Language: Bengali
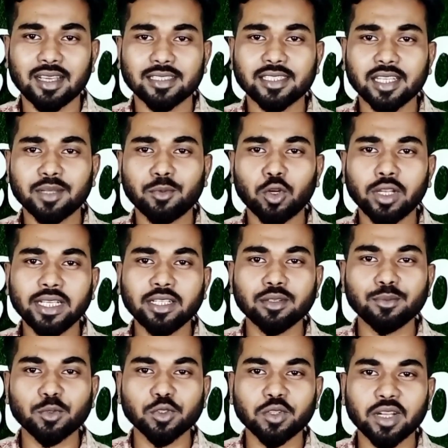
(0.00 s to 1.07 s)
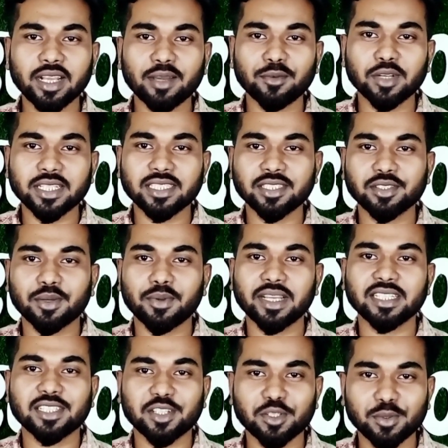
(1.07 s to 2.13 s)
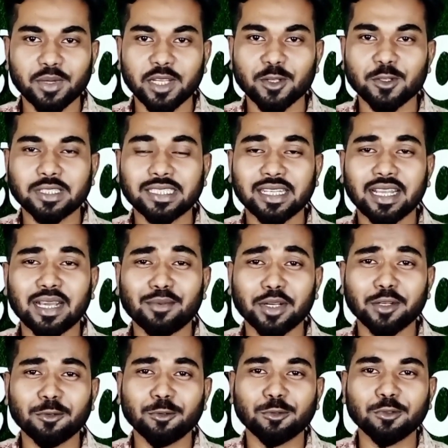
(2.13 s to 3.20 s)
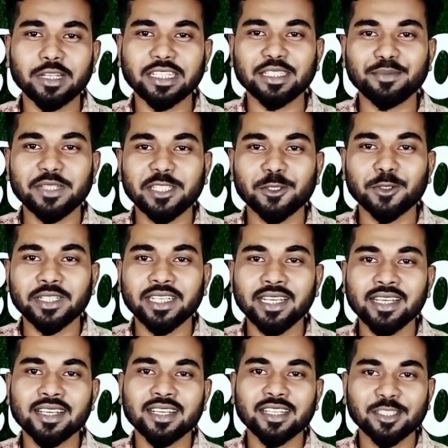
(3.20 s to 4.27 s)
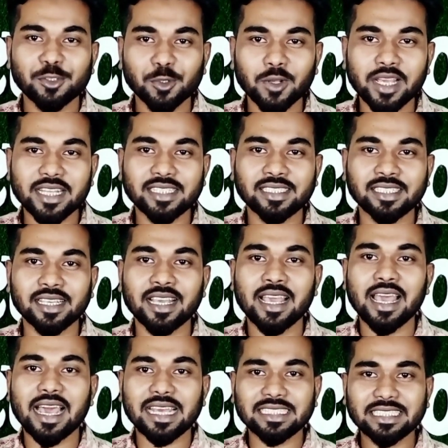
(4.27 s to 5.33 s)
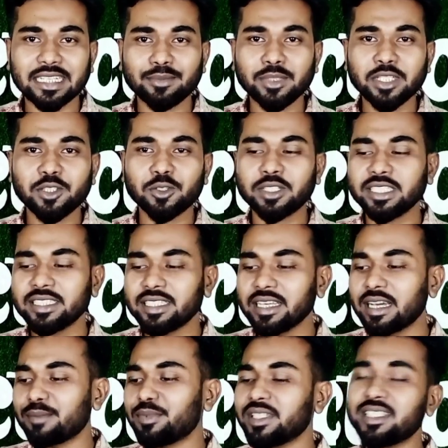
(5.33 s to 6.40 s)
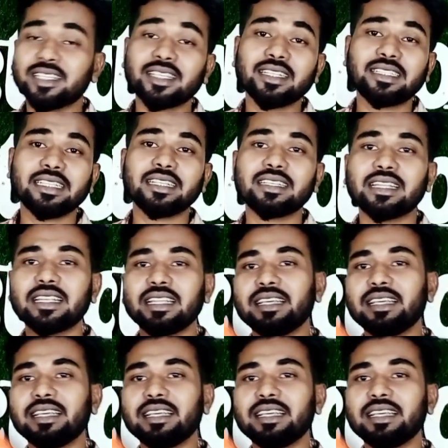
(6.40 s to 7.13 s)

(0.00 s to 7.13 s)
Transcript: আসসালামু আলাইকুম বন্ধুরা কেমন আছেন সবাই আশা করি ভালো আছেন আবারও নতুন একটি ভিডিও নিয়ে চলে আসছি আজকের ভিডিওটিতে আপনাদেরকে টেন্ডার